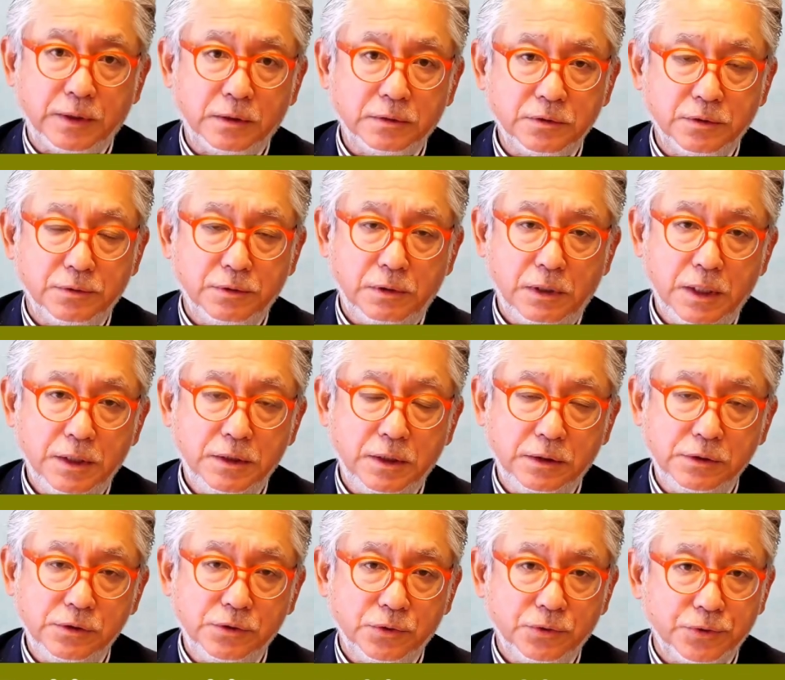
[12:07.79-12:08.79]
その間
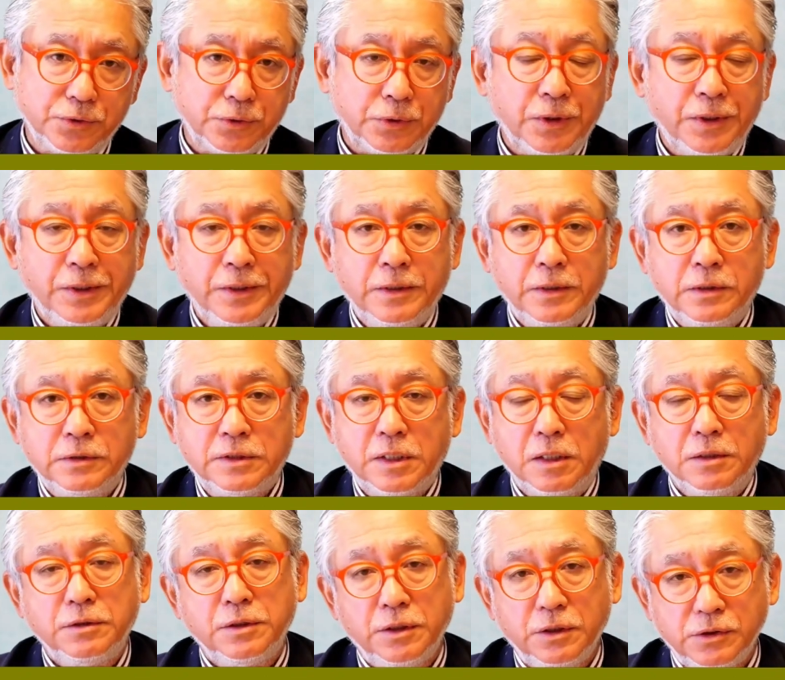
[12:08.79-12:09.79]
にちょうど
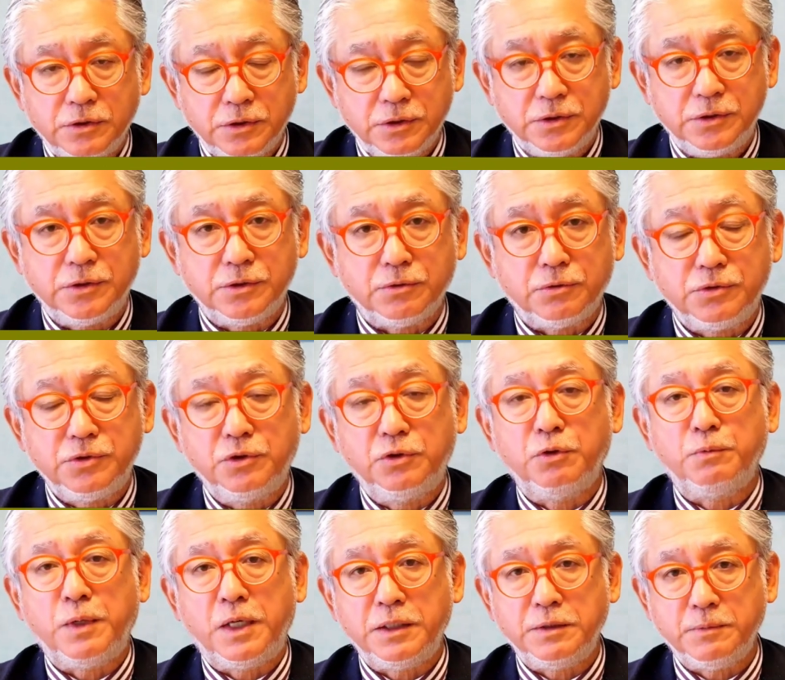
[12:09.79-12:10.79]
3.11の事
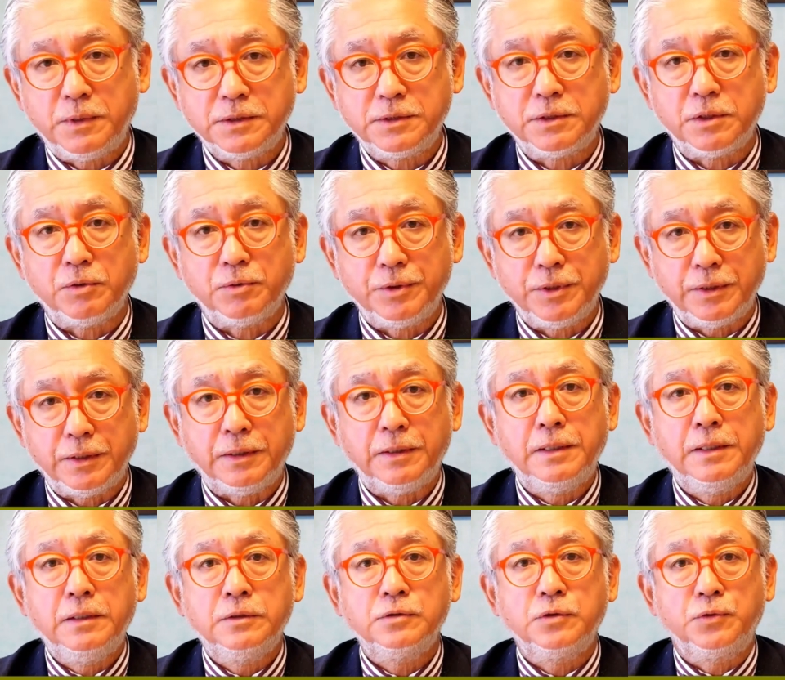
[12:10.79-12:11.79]
故もありましたので
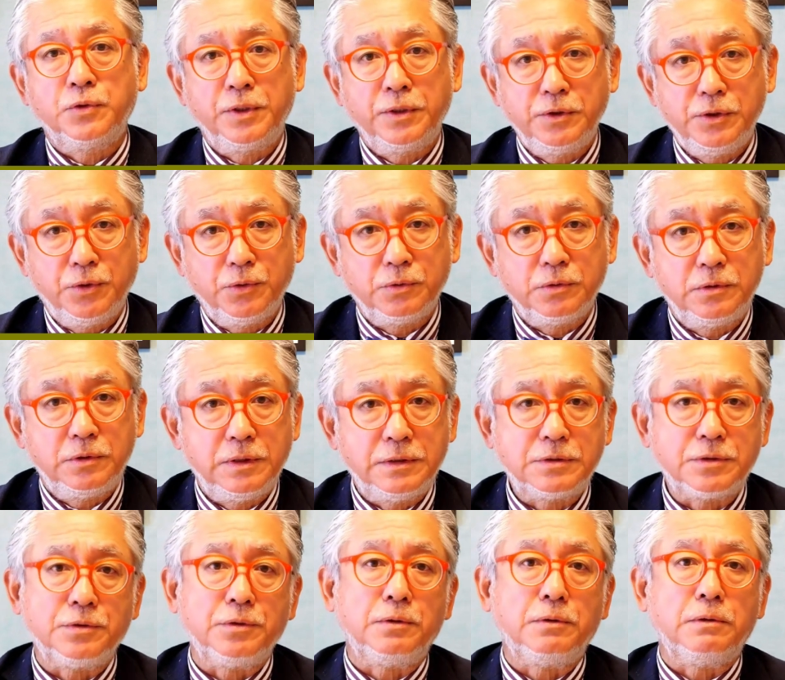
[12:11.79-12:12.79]
それによって
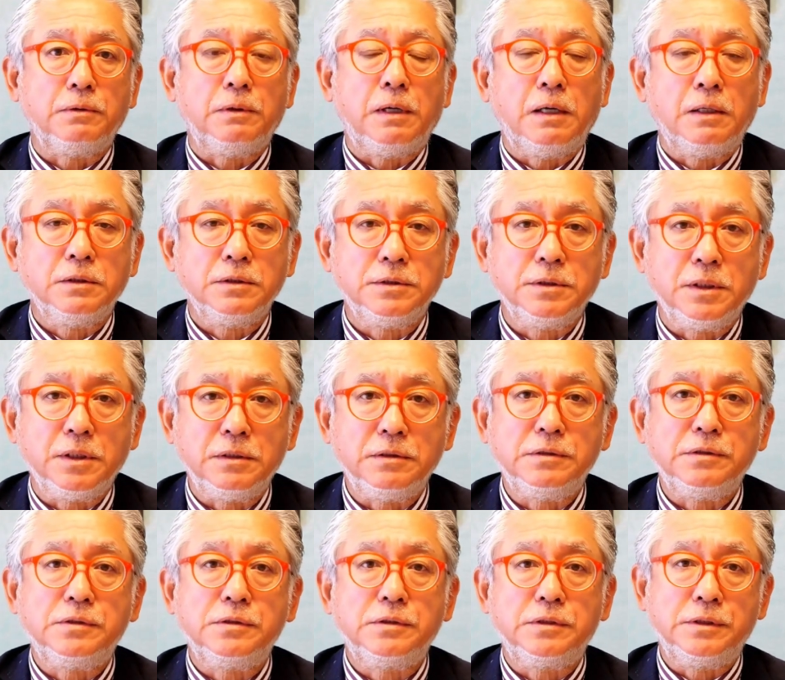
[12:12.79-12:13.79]
その安
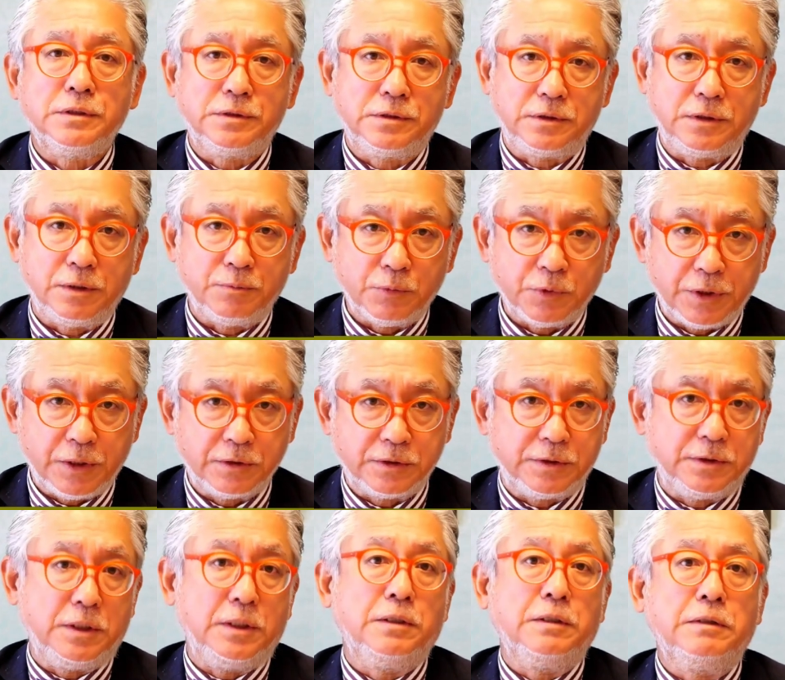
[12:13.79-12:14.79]
全システムで
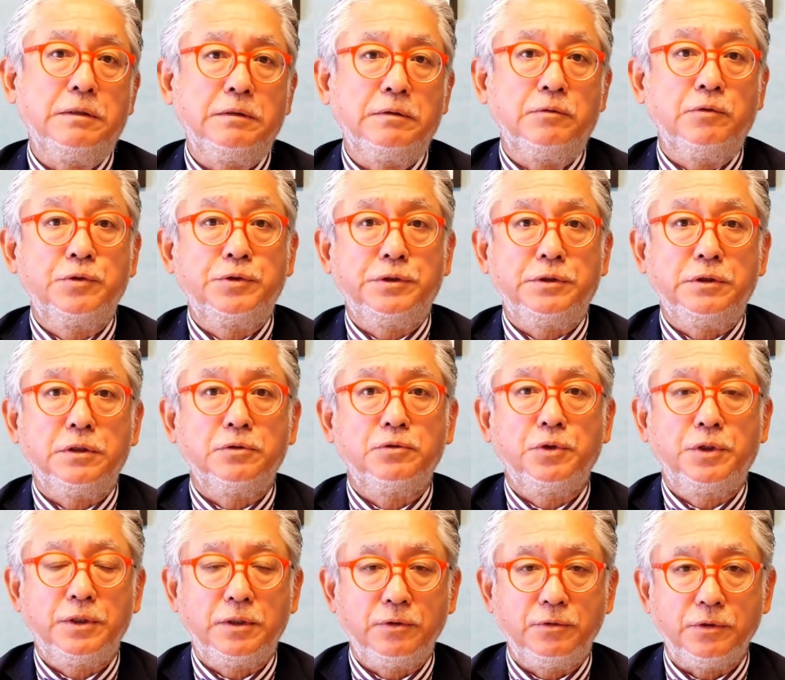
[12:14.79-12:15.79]
すね炉心が
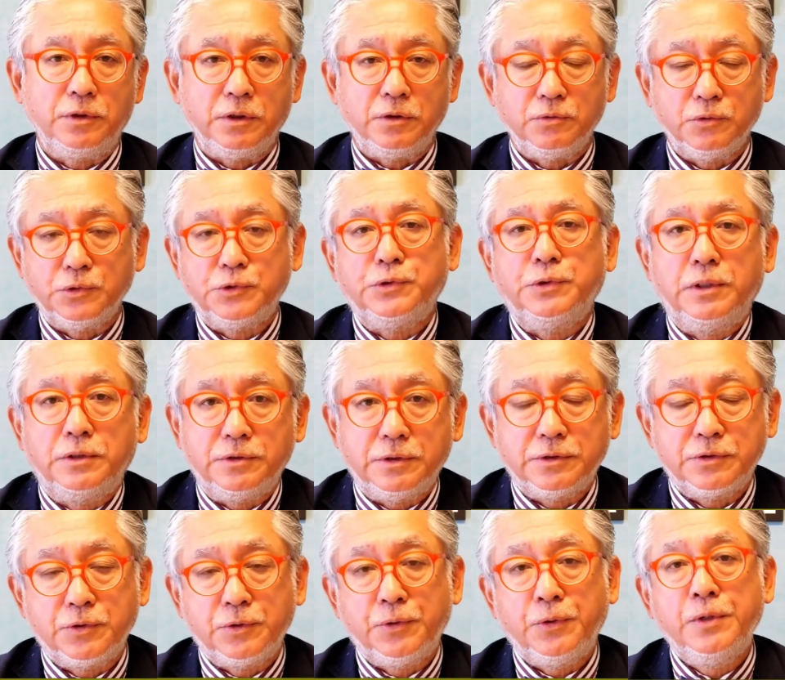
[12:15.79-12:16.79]
溶けた時にどうするかってい
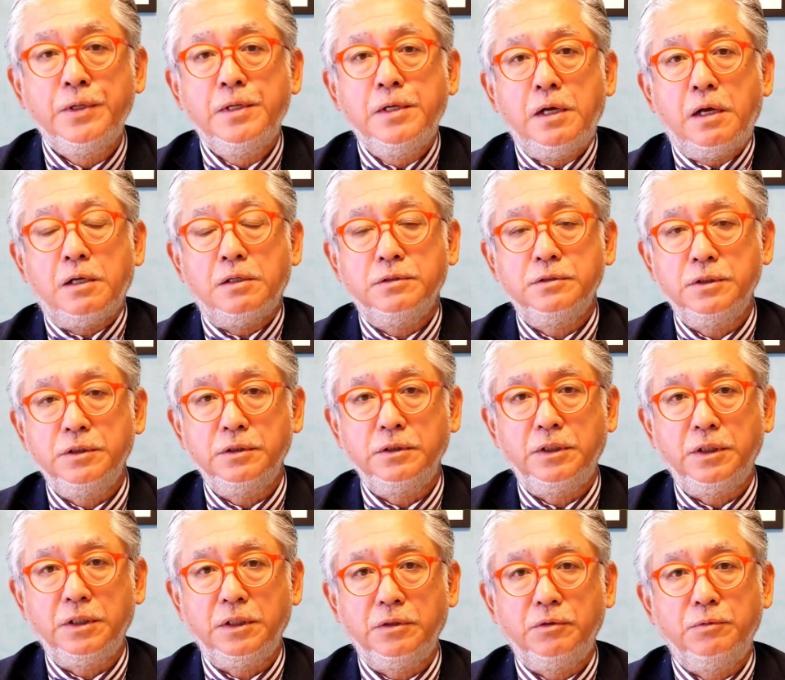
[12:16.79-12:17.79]
うその安全
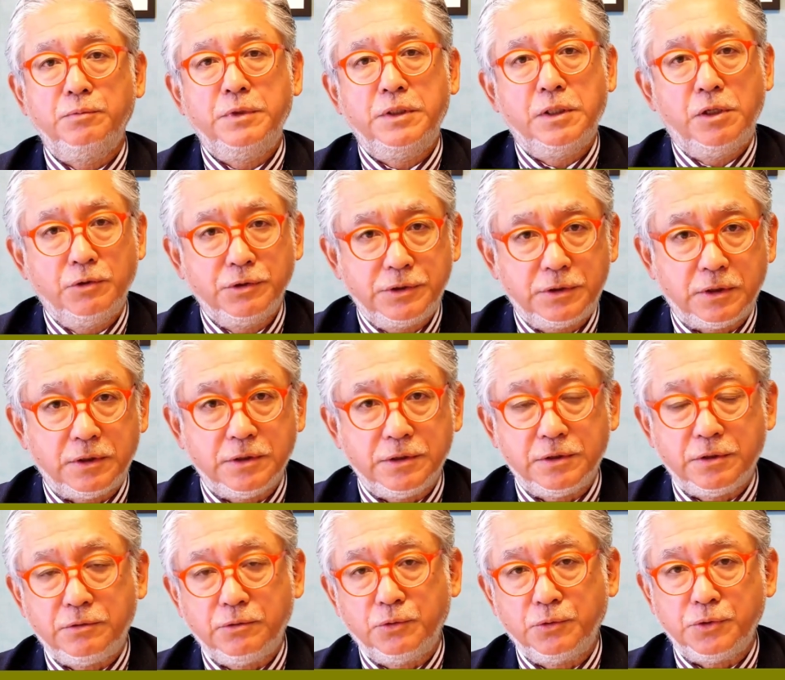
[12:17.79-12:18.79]
経営を見直したりし
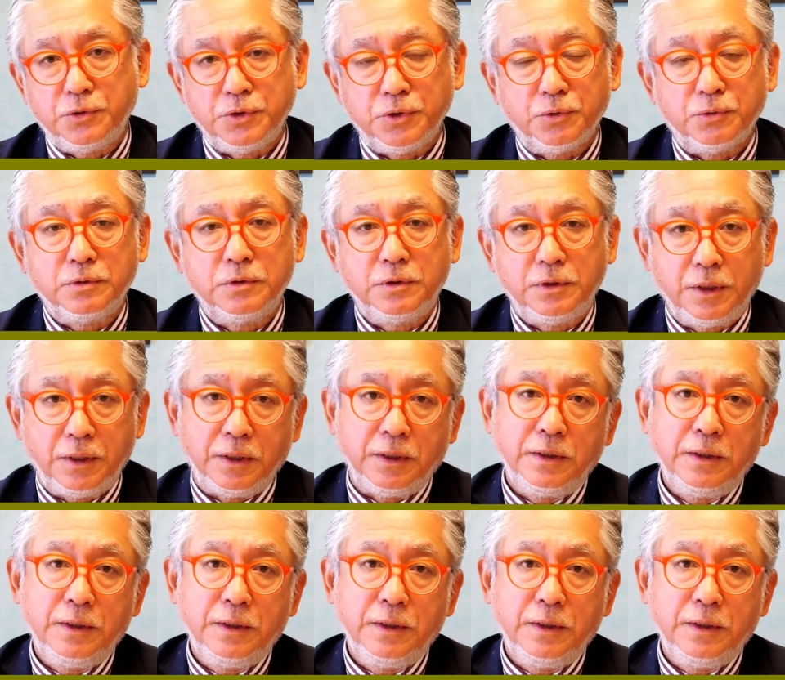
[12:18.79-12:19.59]
てることによって